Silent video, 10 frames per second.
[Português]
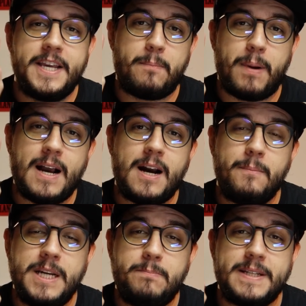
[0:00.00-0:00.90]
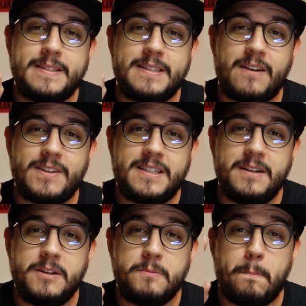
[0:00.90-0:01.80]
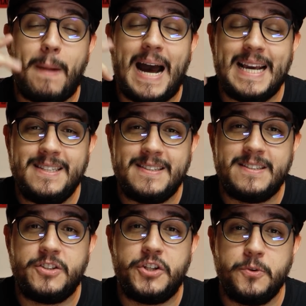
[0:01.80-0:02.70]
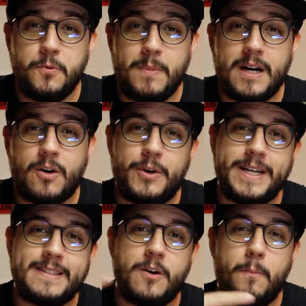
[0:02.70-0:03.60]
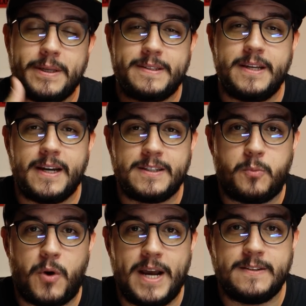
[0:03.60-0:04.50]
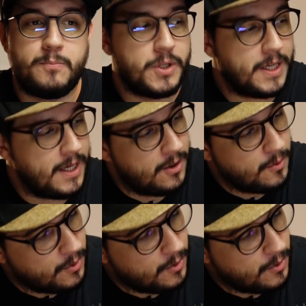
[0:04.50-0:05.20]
e a placa-mãe precisava ter mais de uma conexão PCI Express, porque eu